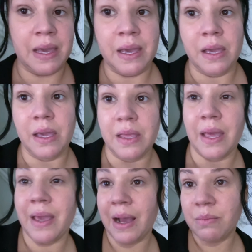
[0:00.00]
Y ya
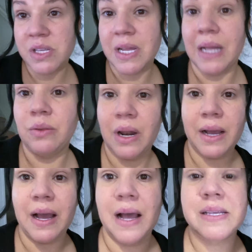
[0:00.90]
llegamos hace rato a
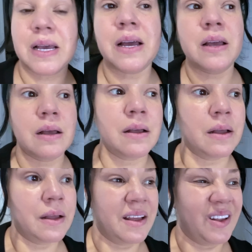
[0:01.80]
la casa.
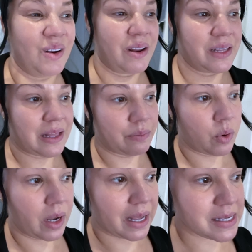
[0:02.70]

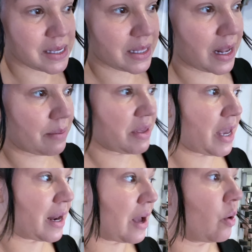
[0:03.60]
Levantamos a las 7 de la
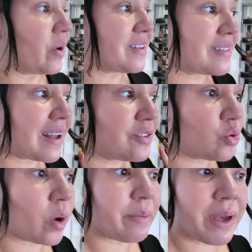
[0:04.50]
mañana. Hoy está
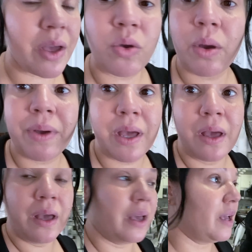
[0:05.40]
llueve que llueve.
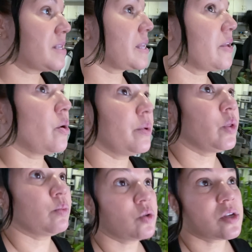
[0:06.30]
Está
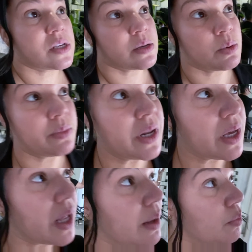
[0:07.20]
lloviendo muchísimo. Miren
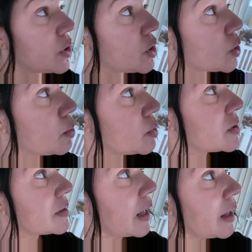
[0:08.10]
que le muestro cómo
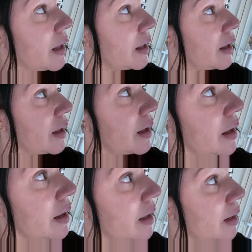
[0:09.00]
está
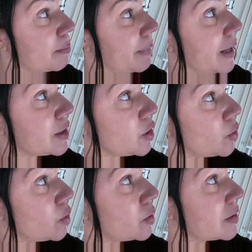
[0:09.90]
el
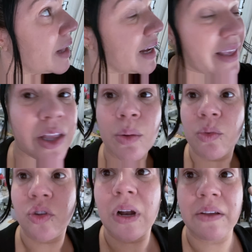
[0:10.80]
patio. Están cayendo
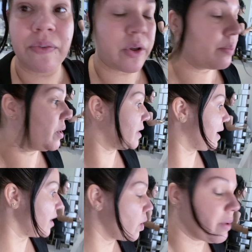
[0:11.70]
mucho las flores porque está
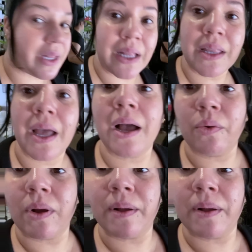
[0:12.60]
cayendo bastante agua.